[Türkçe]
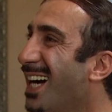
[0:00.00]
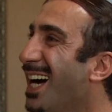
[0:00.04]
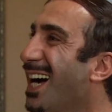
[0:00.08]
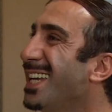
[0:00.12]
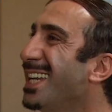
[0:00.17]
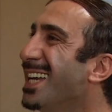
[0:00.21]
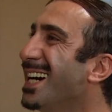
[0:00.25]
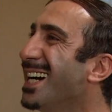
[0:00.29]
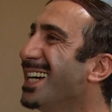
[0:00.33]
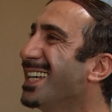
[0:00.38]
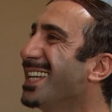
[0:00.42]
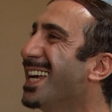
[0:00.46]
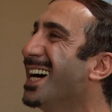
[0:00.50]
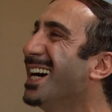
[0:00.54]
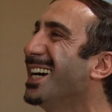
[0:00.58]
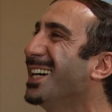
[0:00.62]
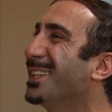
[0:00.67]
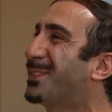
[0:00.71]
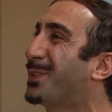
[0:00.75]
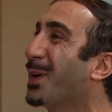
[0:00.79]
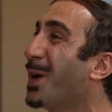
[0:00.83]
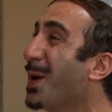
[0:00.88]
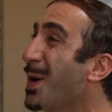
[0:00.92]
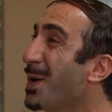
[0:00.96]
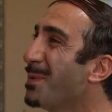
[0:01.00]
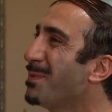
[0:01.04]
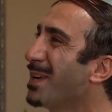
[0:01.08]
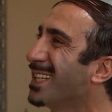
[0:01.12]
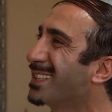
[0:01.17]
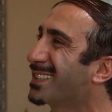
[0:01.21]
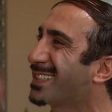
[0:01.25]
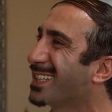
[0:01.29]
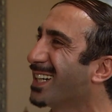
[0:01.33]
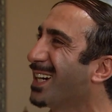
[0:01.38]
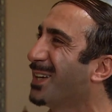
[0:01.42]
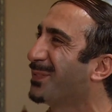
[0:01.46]
hala ya tövbe
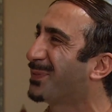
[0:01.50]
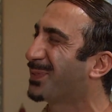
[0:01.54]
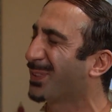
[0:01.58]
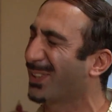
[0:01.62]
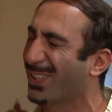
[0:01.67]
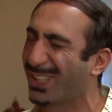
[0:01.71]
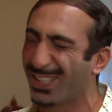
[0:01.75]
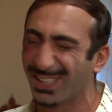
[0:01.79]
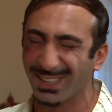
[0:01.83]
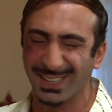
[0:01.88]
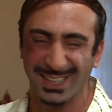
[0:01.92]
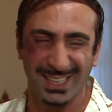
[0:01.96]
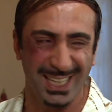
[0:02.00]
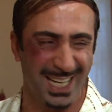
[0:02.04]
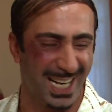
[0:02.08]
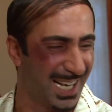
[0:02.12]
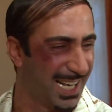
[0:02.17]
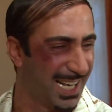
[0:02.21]
estağfurullah.